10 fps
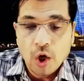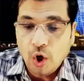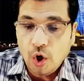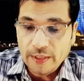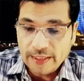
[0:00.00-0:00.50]

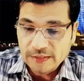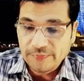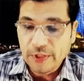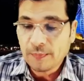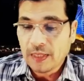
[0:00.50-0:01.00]
और इस
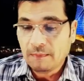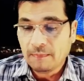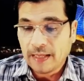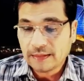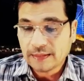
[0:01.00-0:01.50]
वीडियो में हम
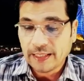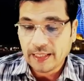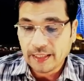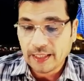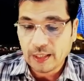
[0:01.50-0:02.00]
बात
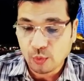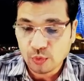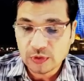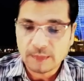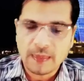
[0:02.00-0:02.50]
करेंगे
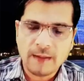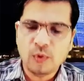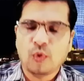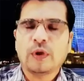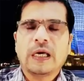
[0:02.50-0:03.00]
उन तमाम
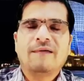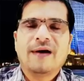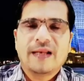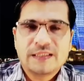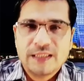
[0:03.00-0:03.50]
लोगों के
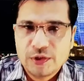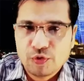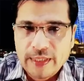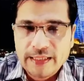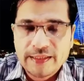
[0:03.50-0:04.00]
हवाले से जो
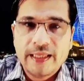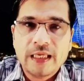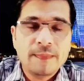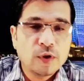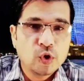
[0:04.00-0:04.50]
कहते हैं कि
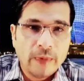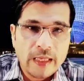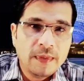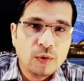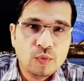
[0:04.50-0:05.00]
मैं दुबई
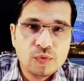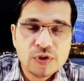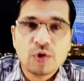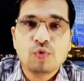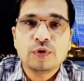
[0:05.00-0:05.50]
में हूं
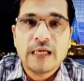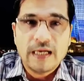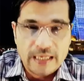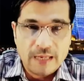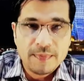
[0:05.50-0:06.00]
सऊदिया
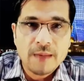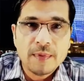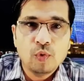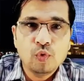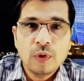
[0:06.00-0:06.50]
अरेबिया में
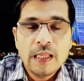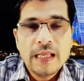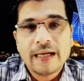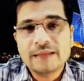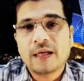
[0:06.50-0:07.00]
हूं
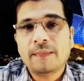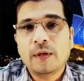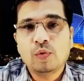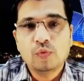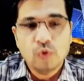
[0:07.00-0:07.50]
कतर में
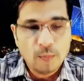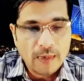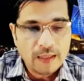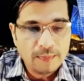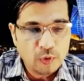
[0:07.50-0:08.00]
हूं
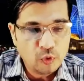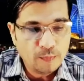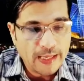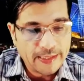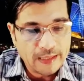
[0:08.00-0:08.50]
ओमान में हूं
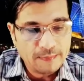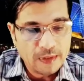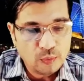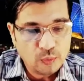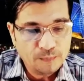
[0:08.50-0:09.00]
बहरीन में
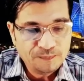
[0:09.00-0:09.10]
हूं